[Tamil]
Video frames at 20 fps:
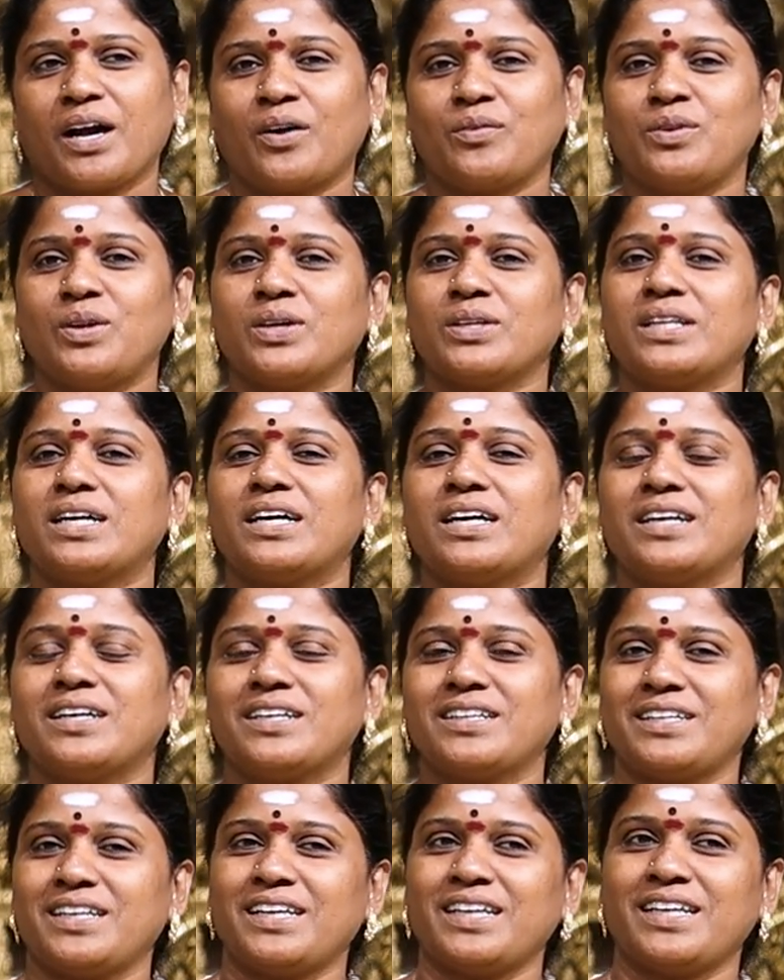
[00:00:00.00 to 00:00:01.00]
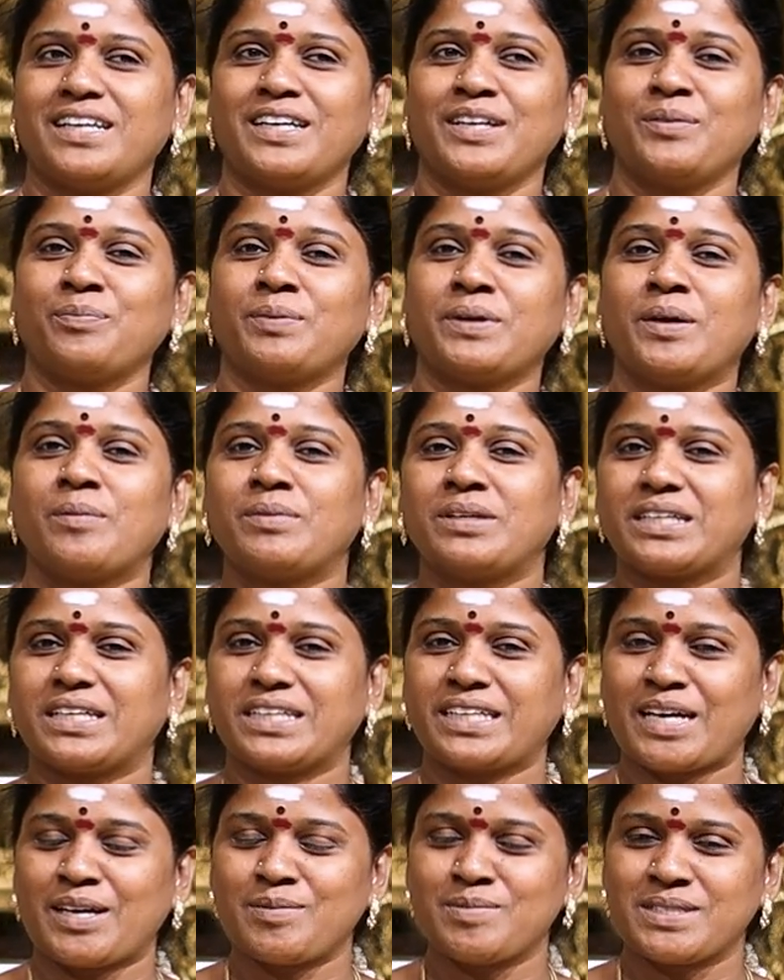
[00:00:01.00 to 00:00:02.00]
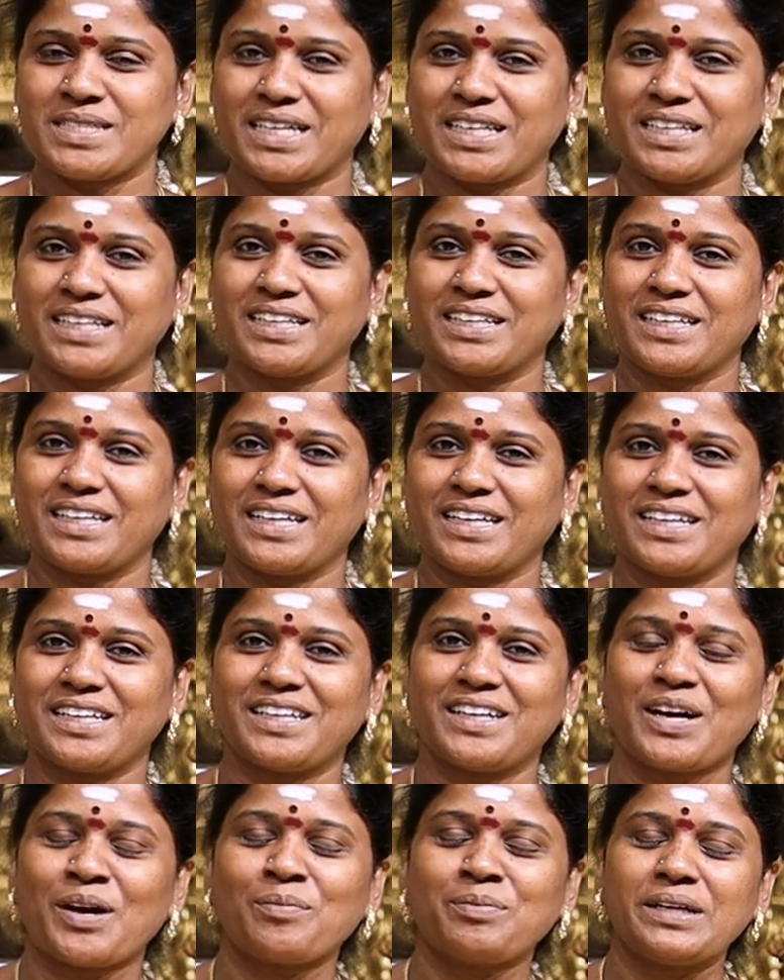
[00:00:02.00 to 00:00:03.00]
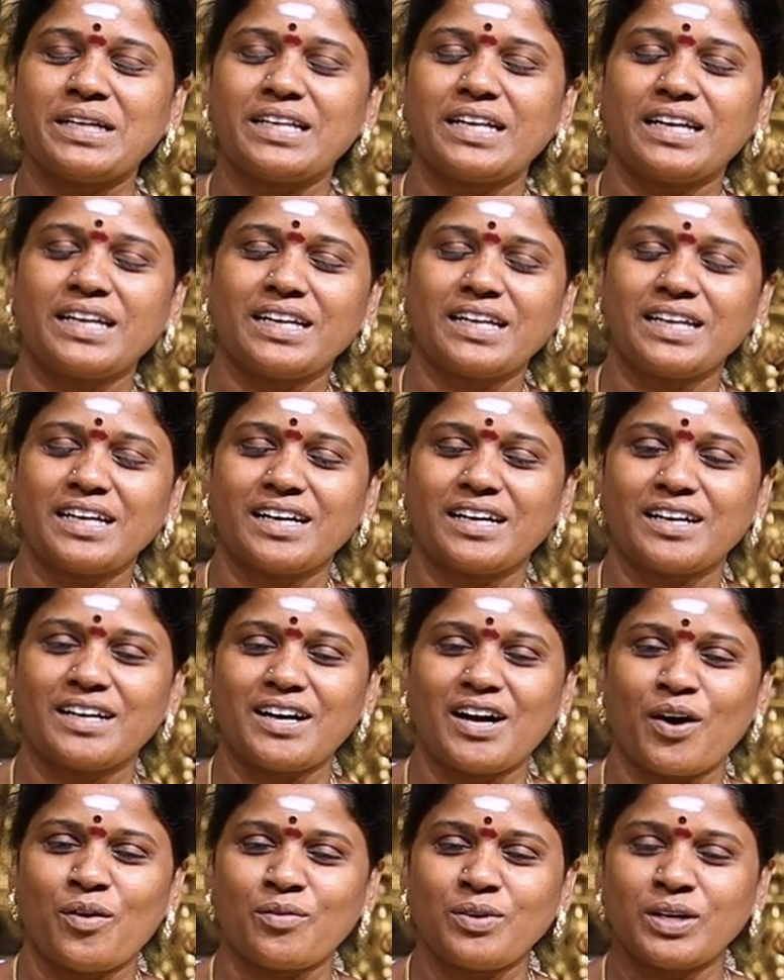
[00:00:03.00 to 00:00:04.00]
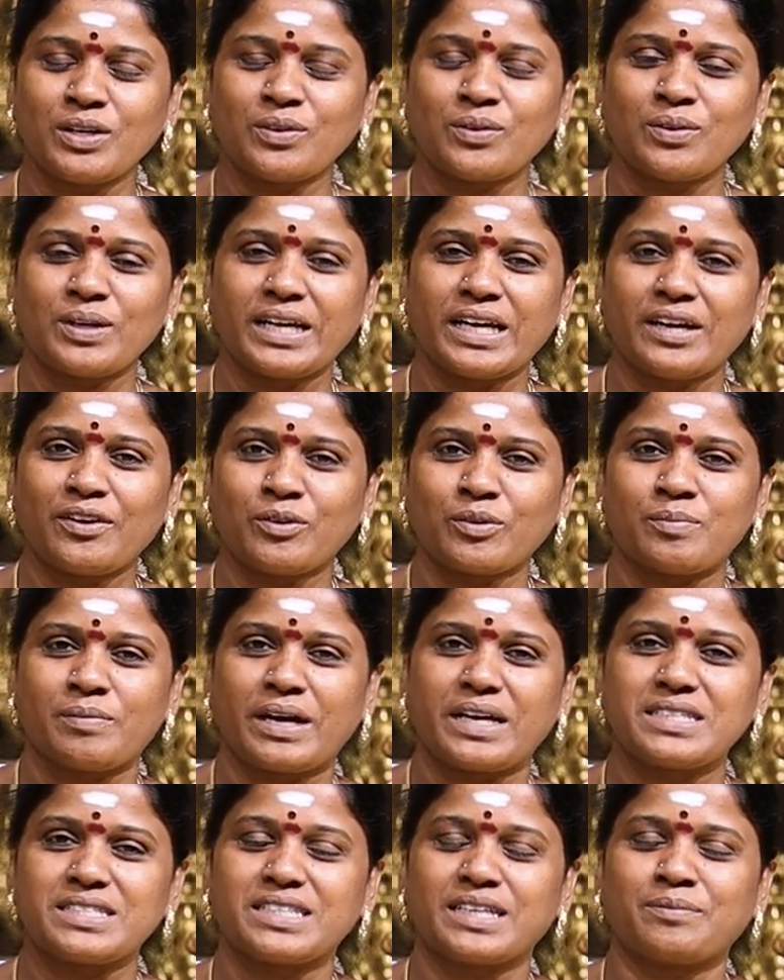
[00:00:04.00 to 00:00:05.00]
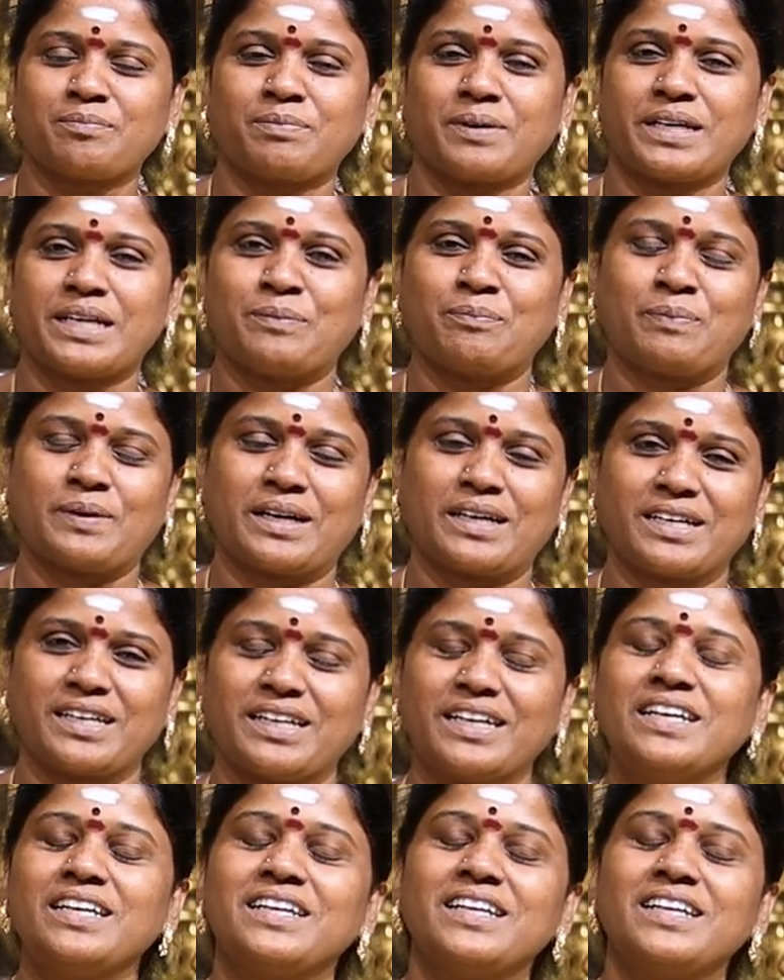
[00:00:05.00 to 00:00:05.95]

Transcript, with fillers: அவ்வளோதான் இல்லை இப்போ நம்மளுக்கு டைம் சரியில்லை அப்படின்னு எல்லாம் அவங்களுக்குள்ளேயே ஒரு மைண்ட் செட் பண்ணியிருப்பாங்க